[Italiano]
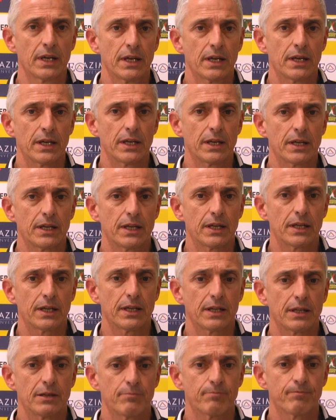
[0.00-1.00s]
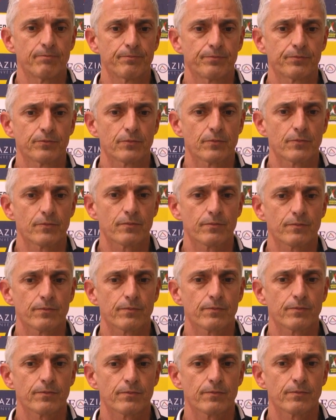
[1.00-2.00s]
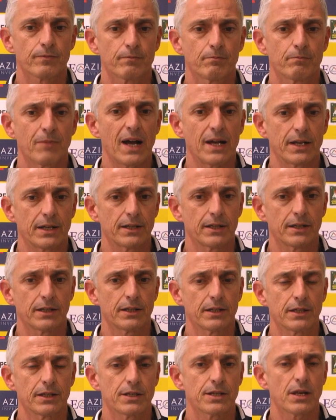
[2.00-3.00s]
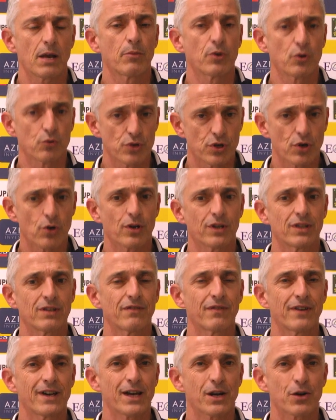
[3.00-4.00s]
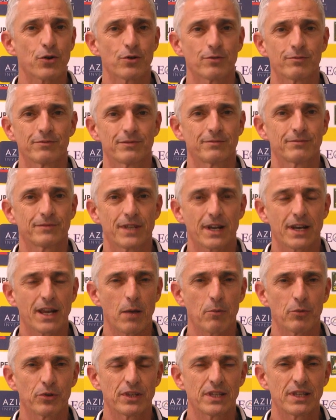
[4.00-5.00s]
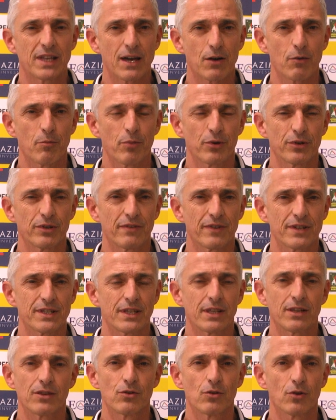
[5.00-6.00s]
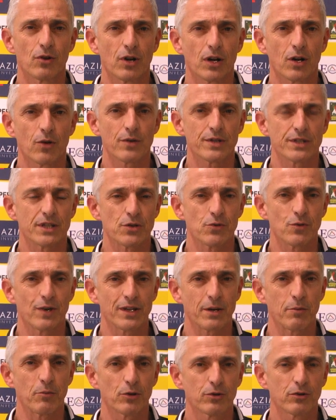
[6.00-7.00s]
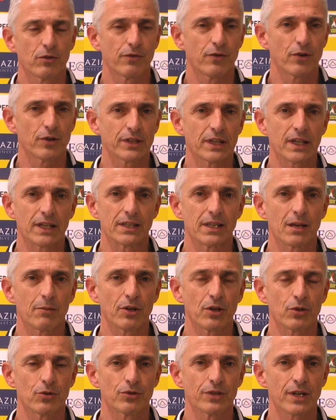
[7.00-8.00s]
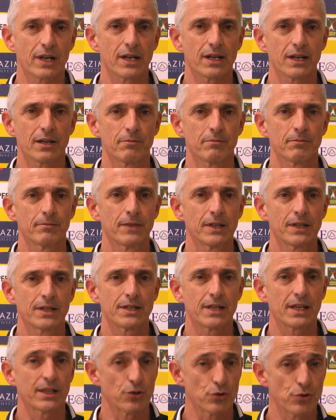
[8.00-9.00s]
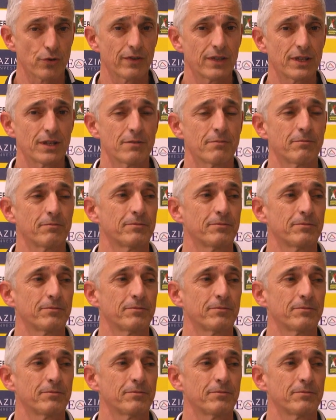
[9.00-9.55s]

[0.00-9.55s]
Eh, bah, eh, siamo in un girone di ferro, cerchiamo di dare un po' di fastidio a queste squadre molto forti che andiamo a incontrare, già da giovedì.